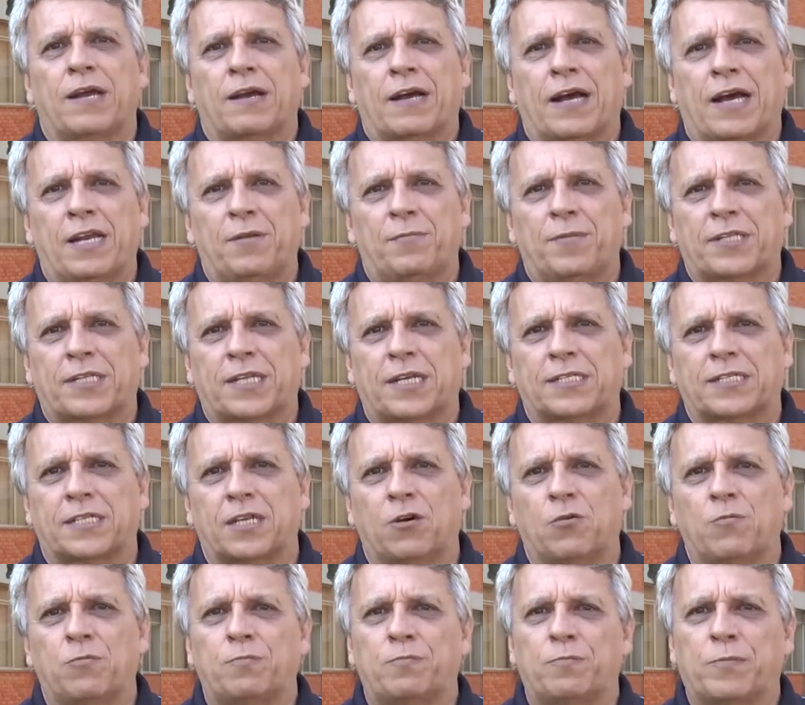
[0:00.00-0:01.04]

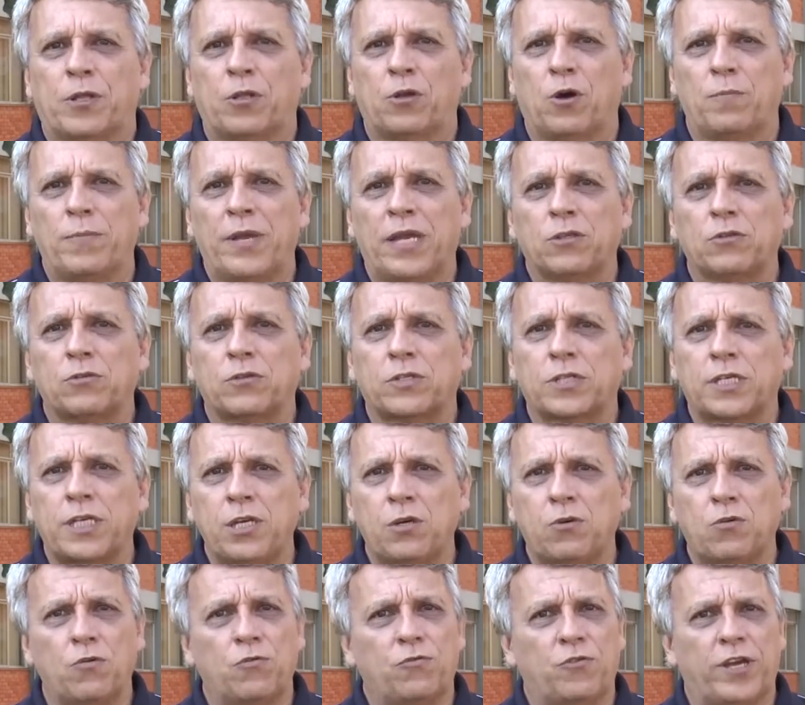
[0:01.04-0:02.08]
Alimentação pelo menos
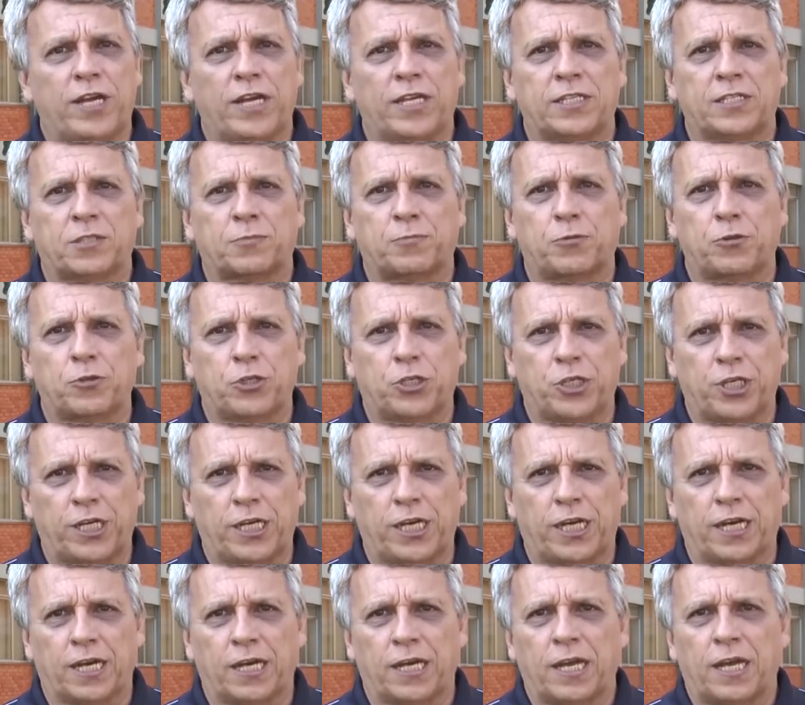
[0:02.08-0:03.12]
cinco vezes por
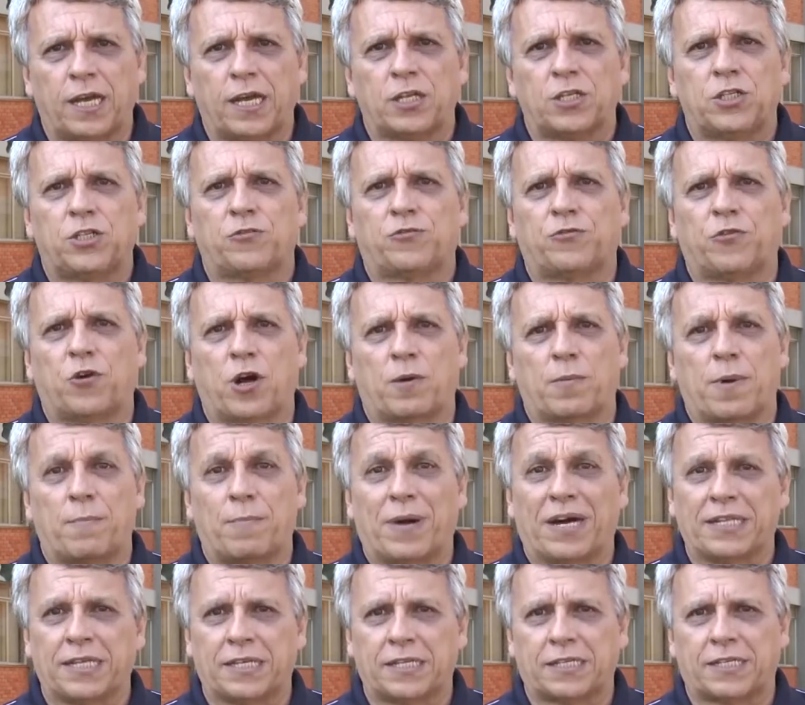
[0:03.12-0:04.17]
dia, de forma
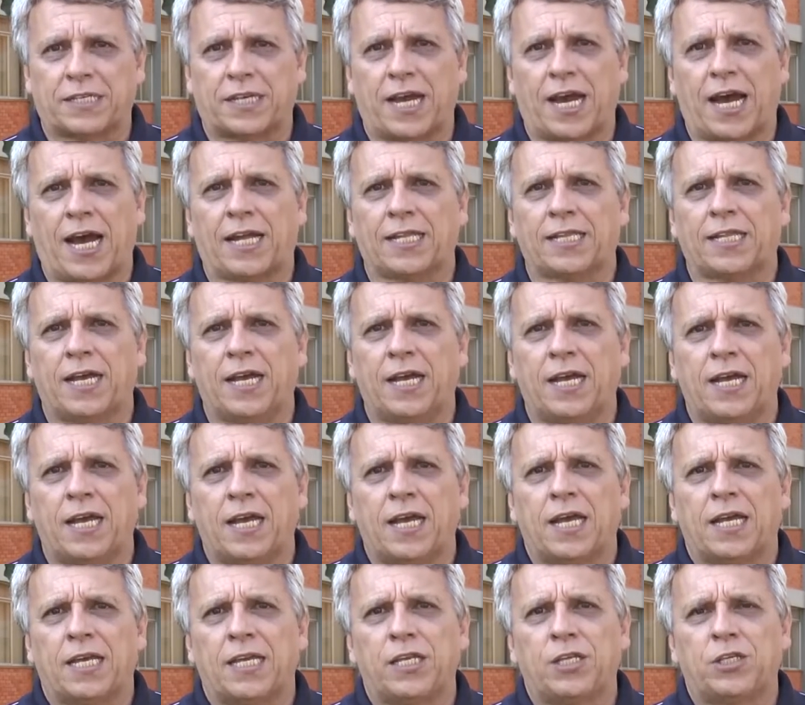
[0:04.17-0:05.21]
balanceada
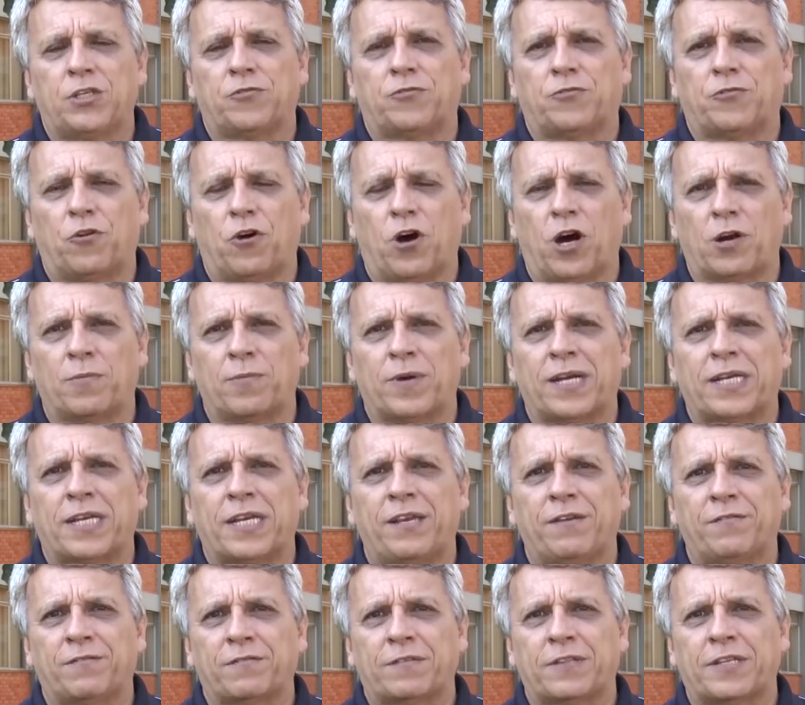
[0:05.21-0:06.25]
e de forma
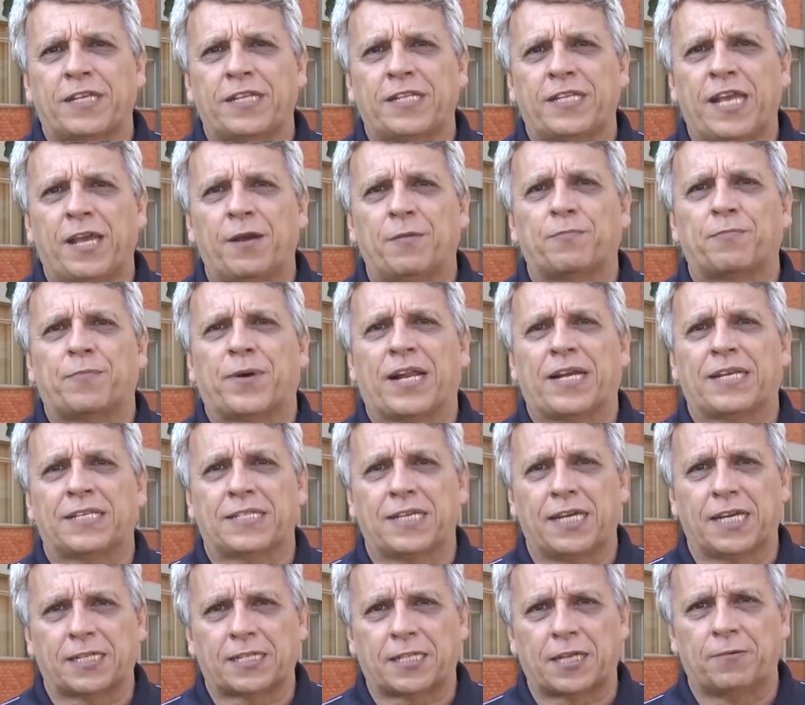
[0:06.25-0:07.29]
que, que dê
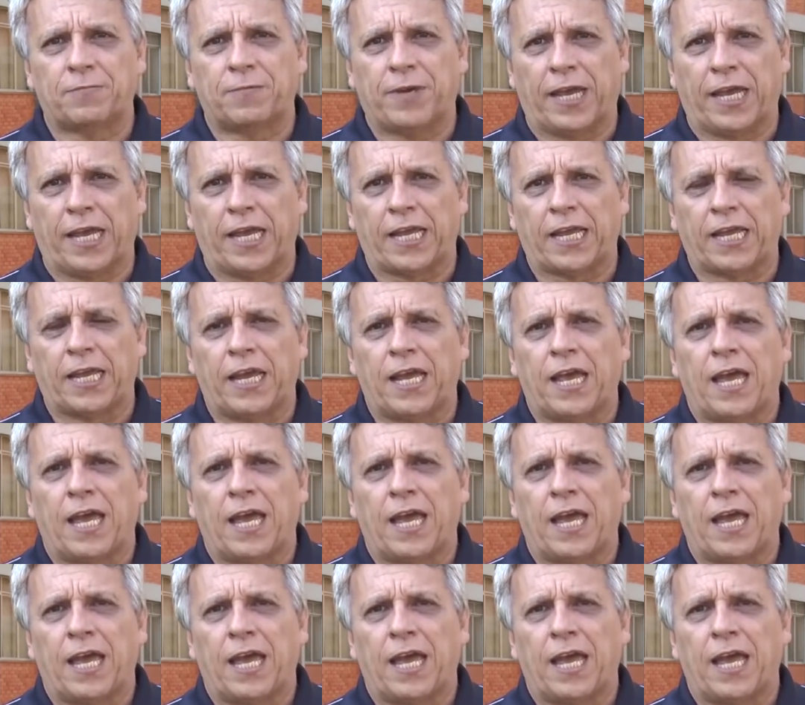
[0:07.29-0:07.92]
prazer também.